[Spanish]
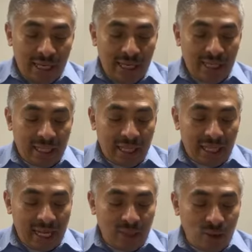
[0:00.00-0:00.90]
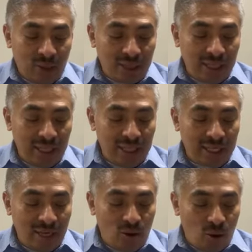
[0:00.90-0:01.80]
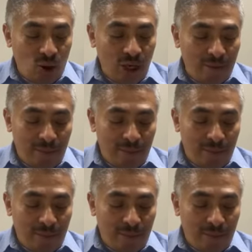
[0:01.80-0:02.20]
Entre tanto que se dice hoy,